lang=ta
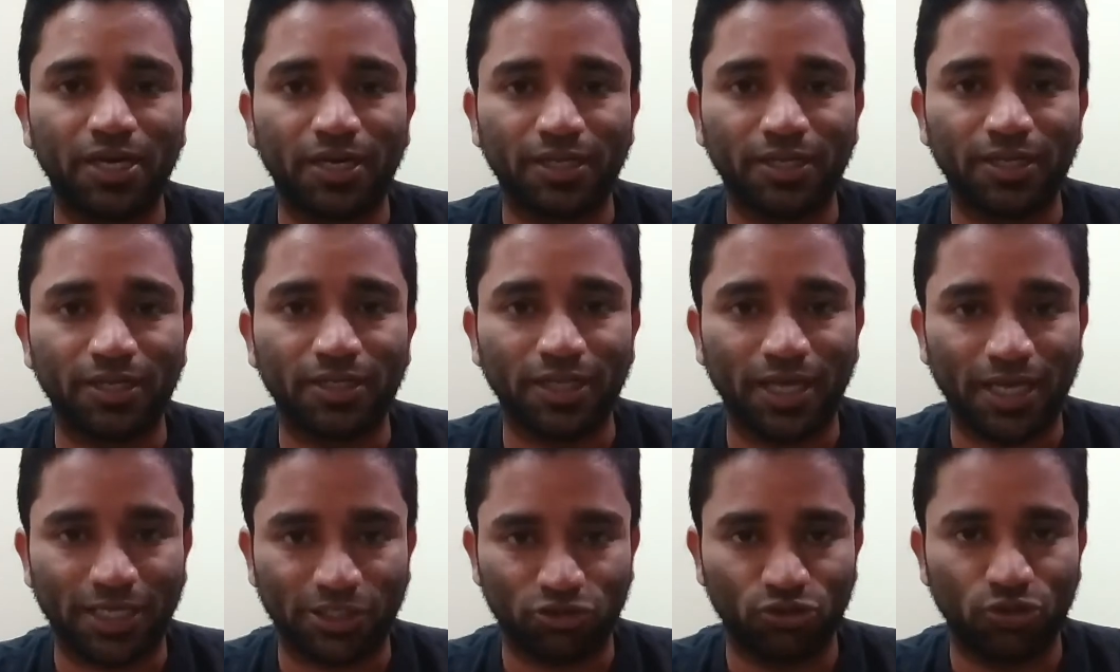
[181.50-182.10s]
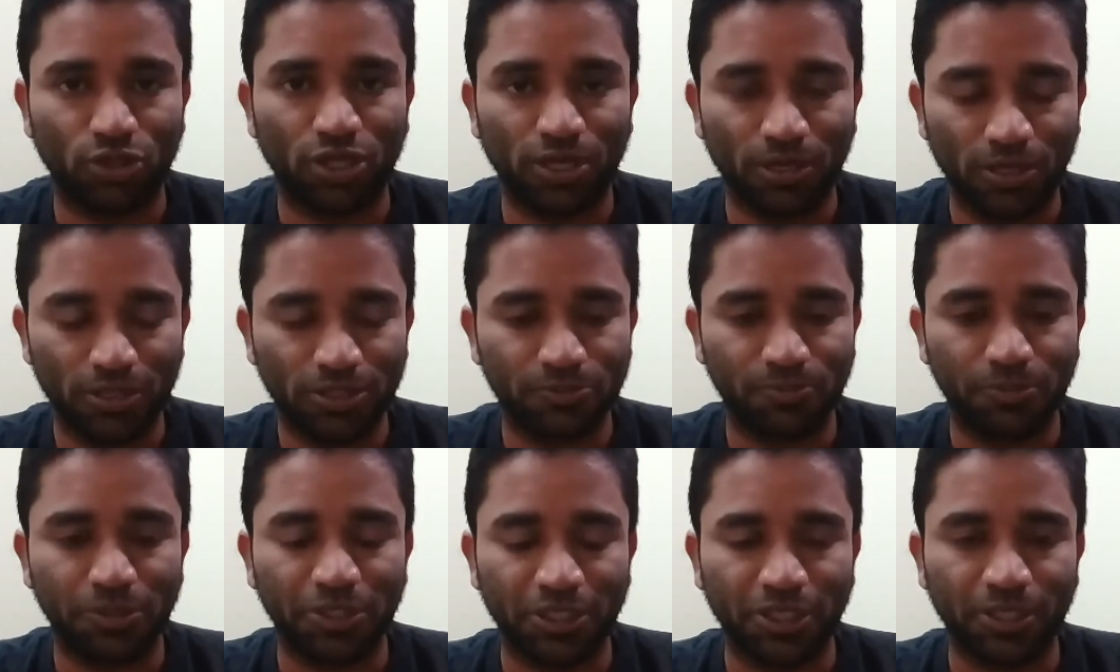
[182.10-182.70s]
கிடையாது ஆக்சுவலாக
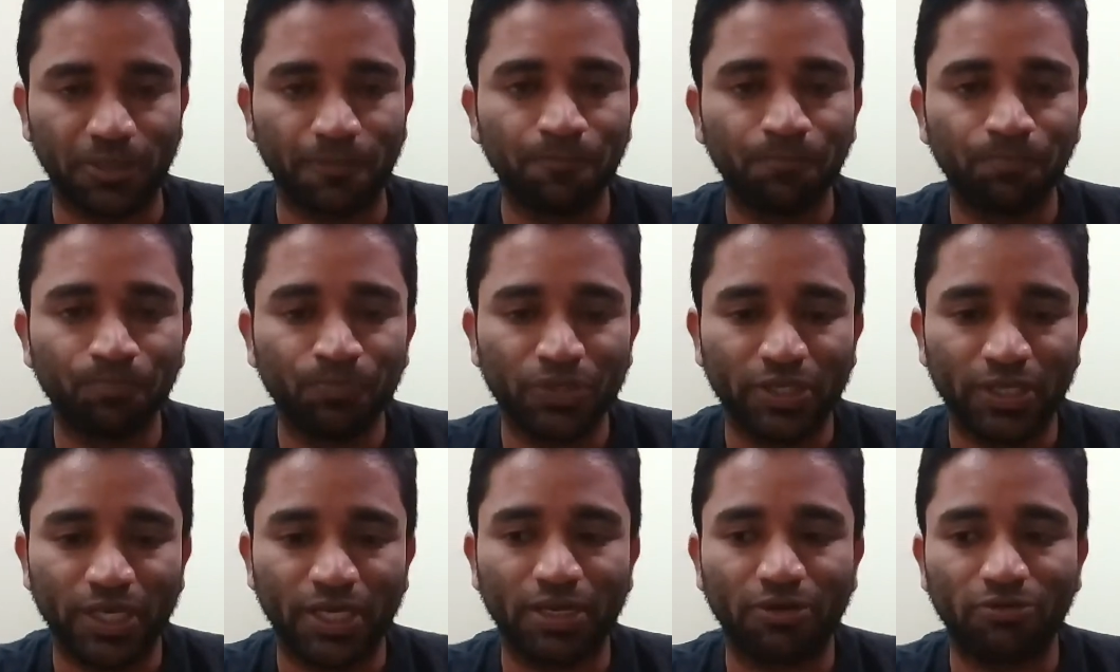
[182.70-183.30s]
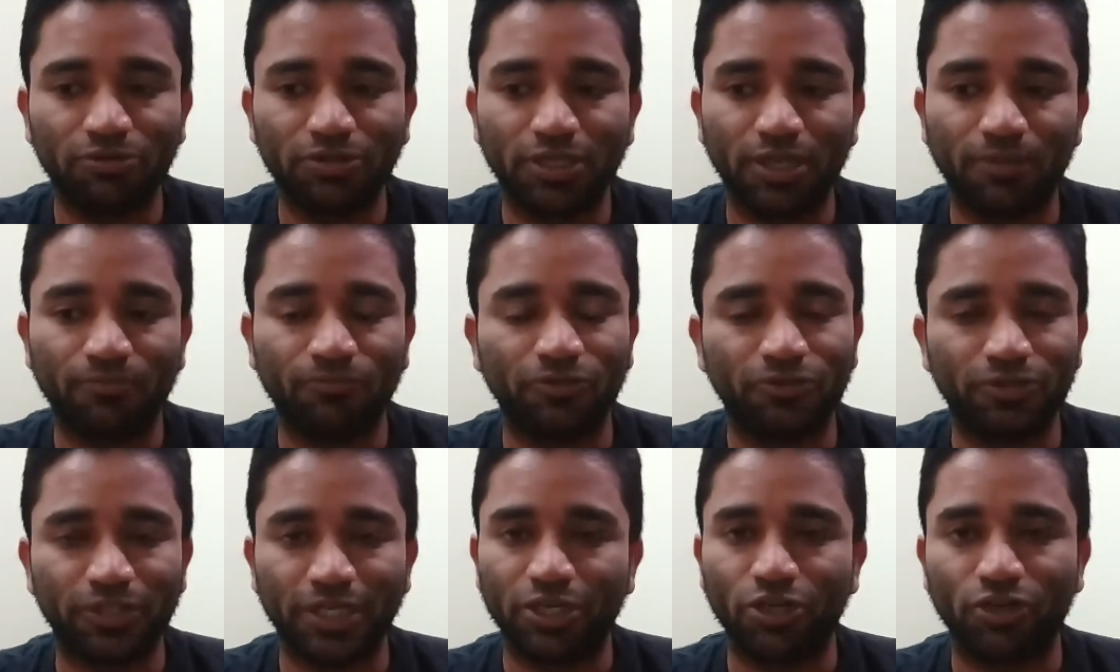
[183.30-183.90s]
ஸ்பீக்கிங் ஏன்னா வந்து நம்ம
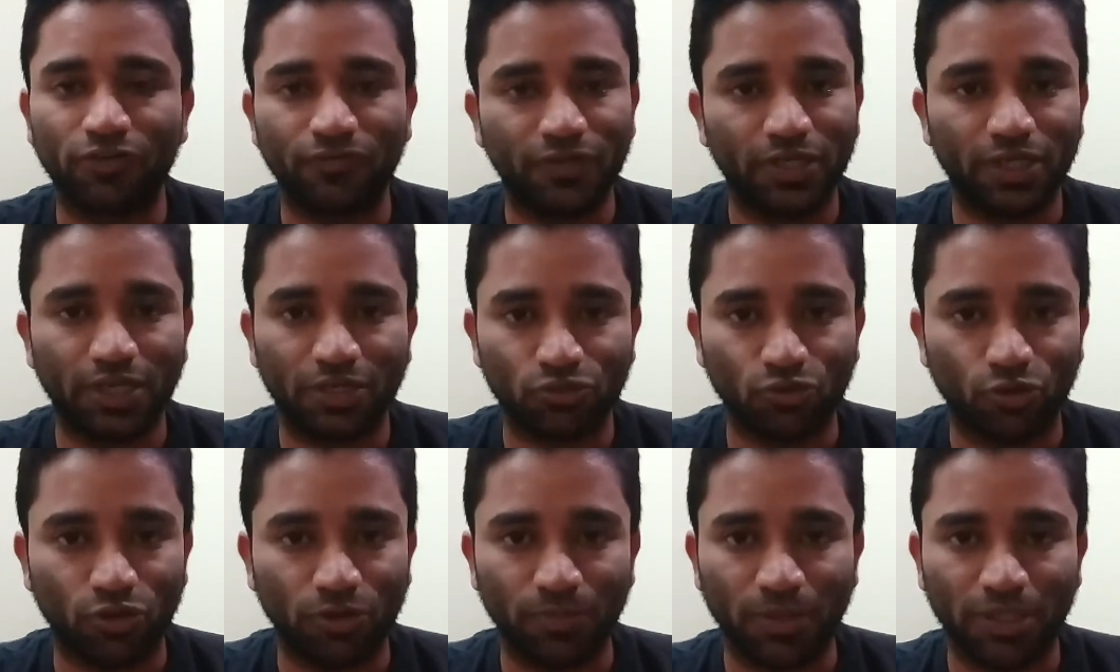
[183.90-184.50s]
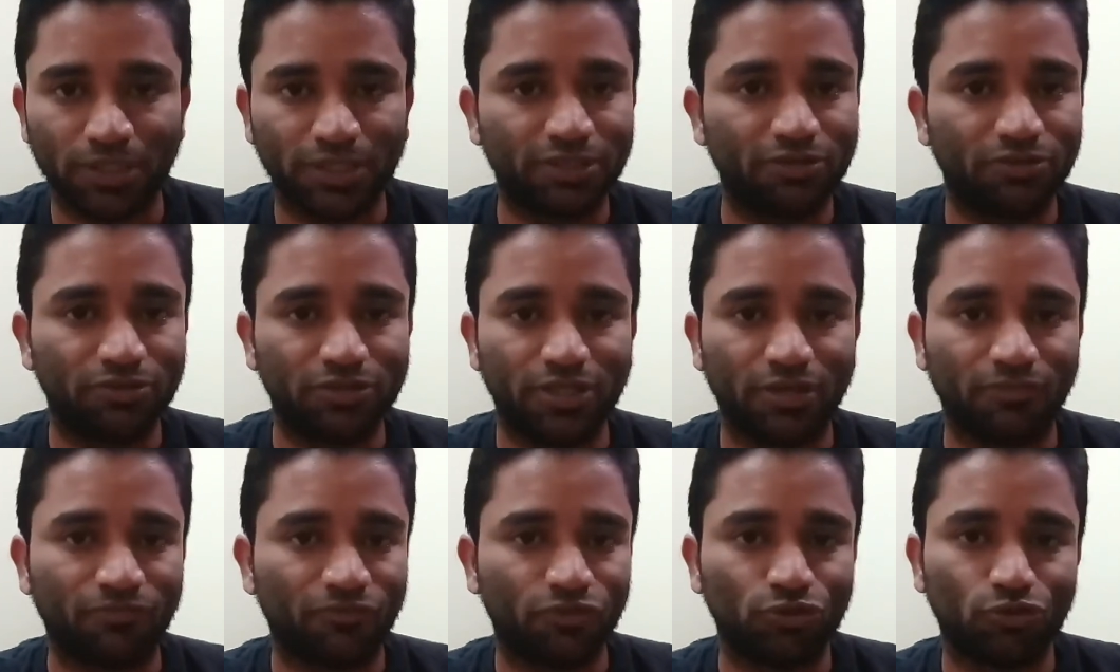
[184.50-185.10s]
வந்து எண்ட் ஆஃப் டே நான் சொன்ன மாதிரி வந்து
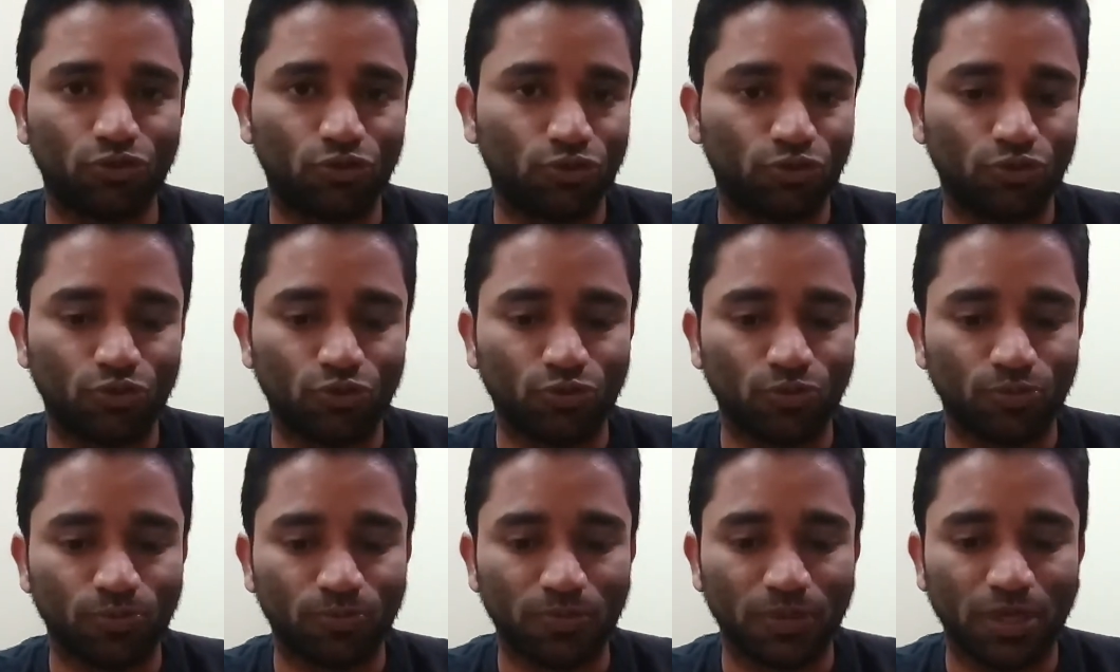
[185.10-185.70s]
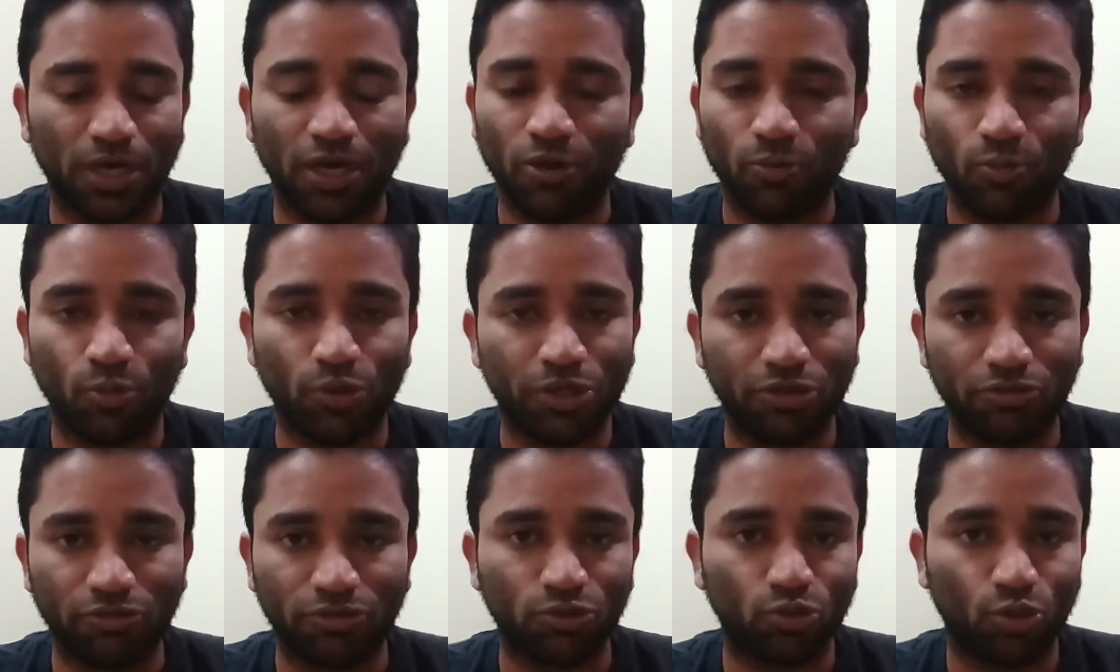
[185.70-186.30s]
நம்ம வந்து இன்னும் அங்கே
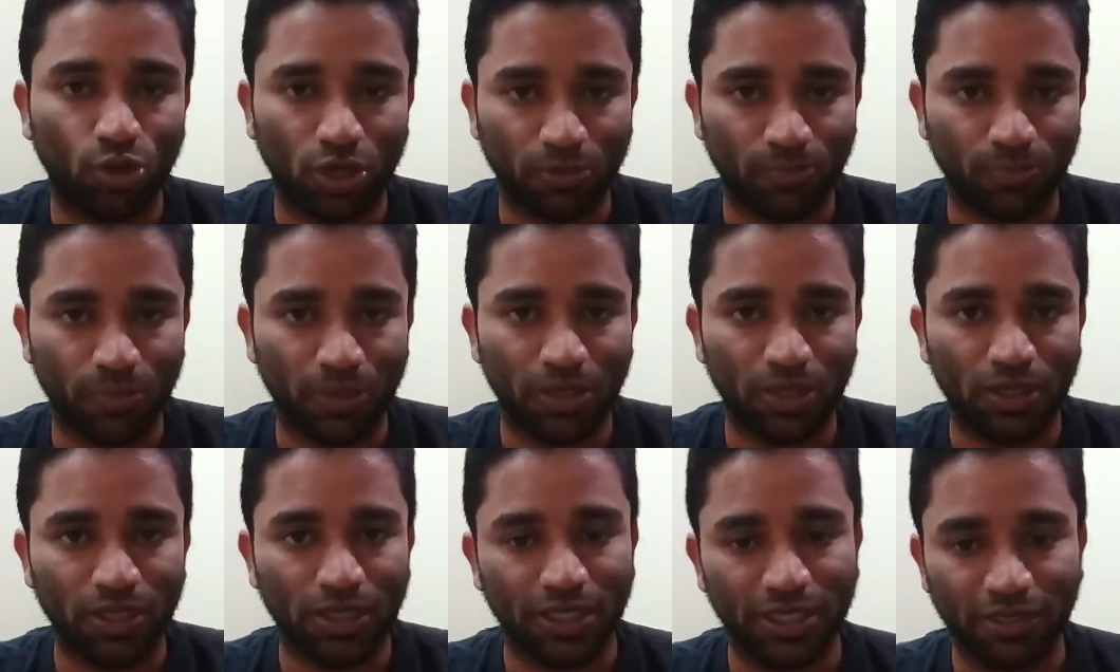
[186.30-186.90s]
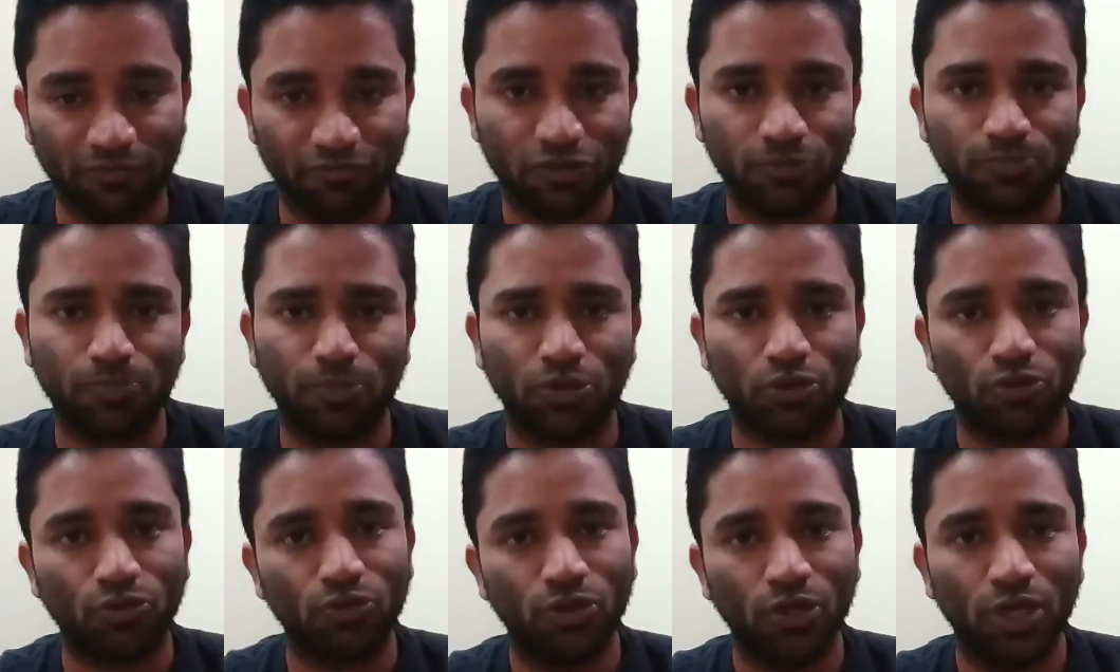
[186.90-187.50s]
போயிட்டு வந்து ஒர்க் பண்ணல இன்வெஸ்ட்
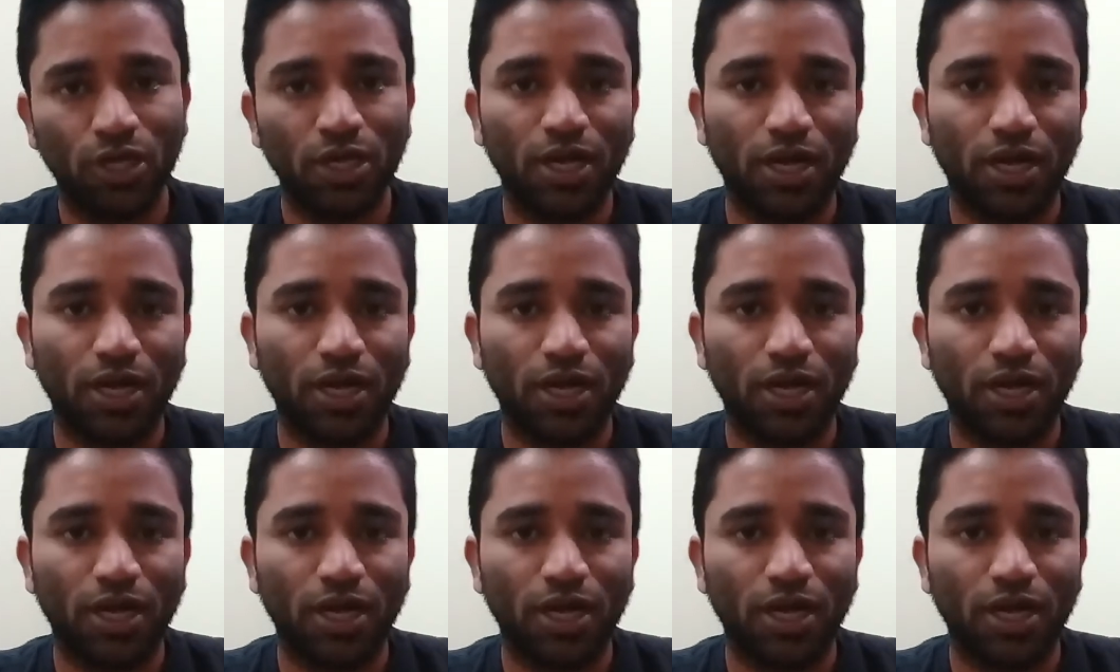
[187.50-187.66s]
பண்ணோம்